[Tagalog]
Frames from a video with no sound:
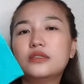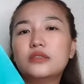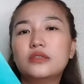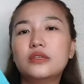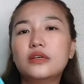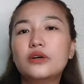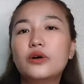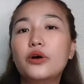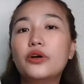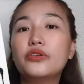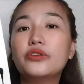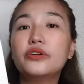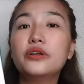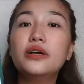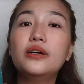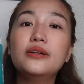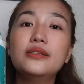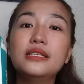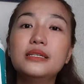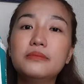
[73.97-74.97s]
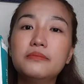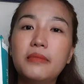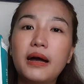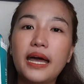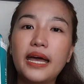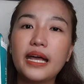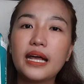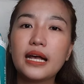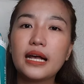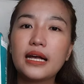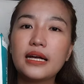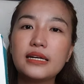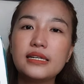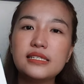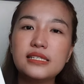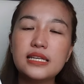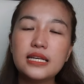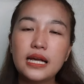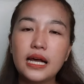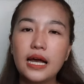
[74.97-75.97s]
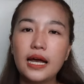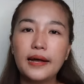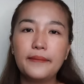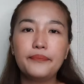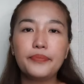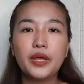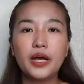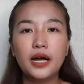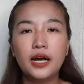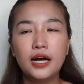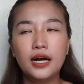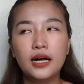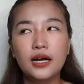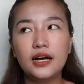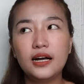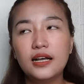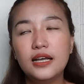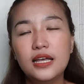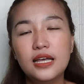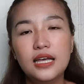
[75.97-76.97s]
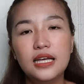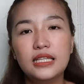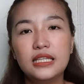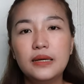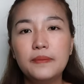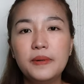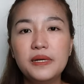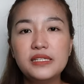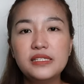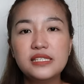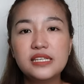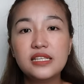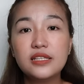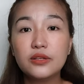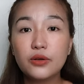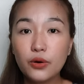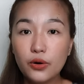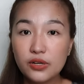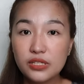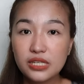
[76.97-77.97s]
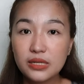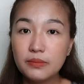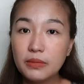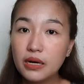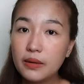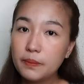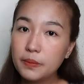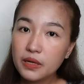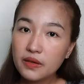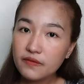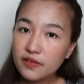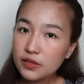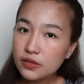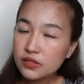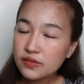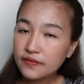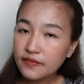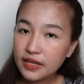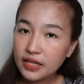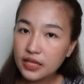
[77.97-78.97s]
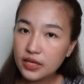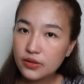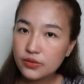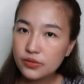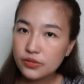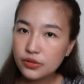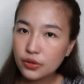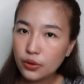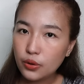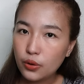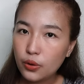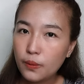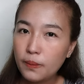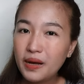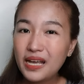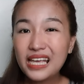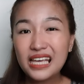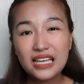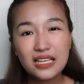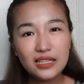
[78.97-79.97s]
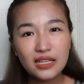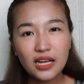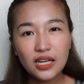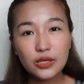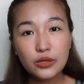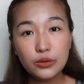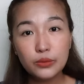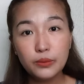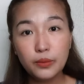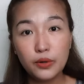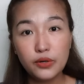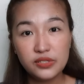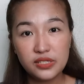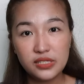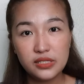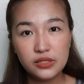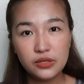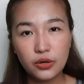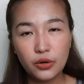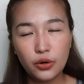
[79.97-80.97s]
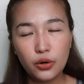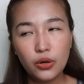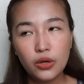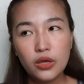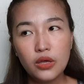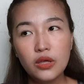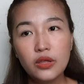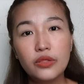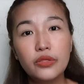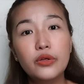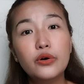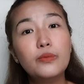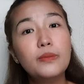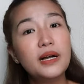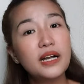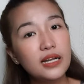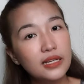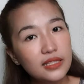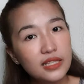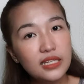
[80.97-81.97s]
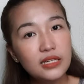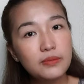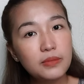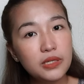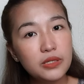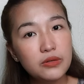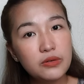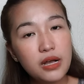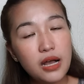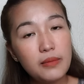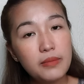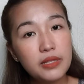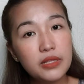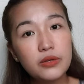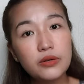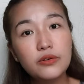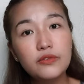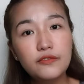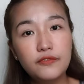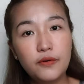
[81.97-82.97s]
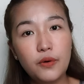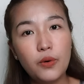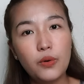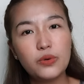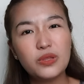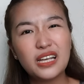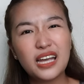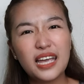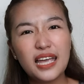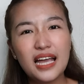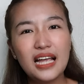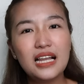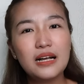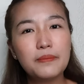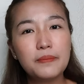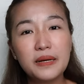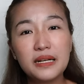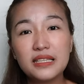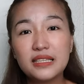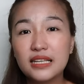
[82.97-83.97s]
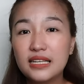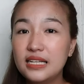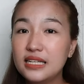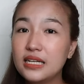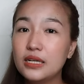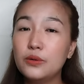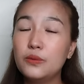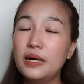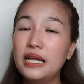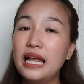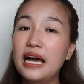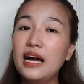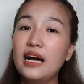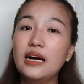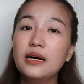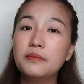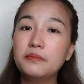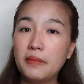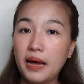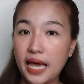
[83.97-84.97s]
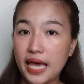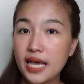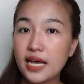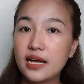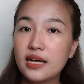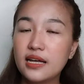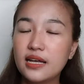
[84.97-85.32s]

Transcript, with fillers: nag-order ako ng mic kasi nga, ah, uh, Napansin ko sa mga previous videos ko, mahina yung boses ko. Though maganda naman yung gamit kong phone, kaya lang pag talagang wala kang mic,